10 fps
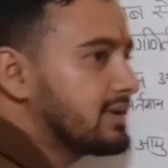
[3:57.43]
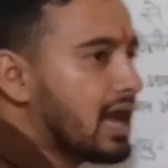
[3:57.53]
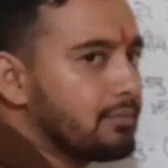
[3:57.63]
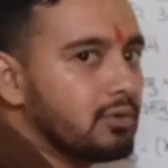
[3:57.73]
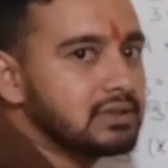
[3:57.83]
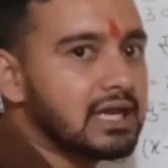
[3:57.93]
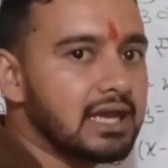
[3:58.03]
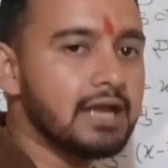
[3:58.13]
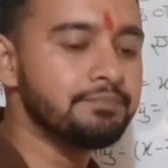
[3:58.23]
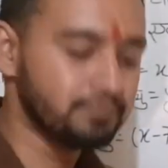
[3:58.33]
मैंने आपको
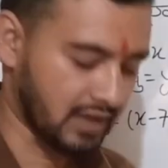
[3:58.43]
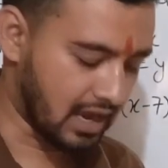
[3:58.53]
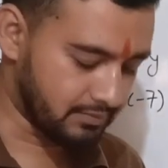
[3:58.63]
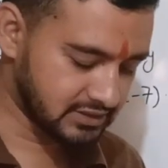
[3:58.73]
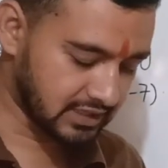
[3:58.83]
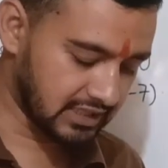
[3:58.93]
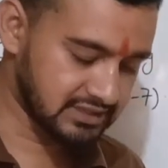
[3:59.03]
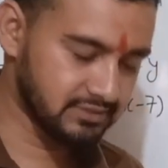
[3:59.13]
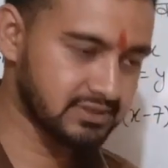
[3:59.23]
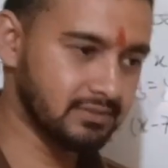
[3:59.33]
बताया आप इस तरीके
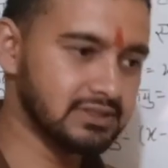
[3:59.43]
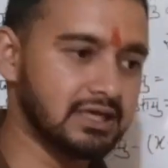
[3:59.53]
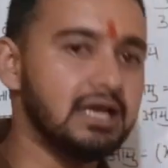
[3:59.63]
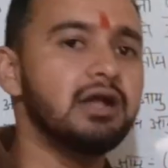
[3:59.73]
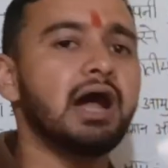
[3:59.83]
से भी समझिए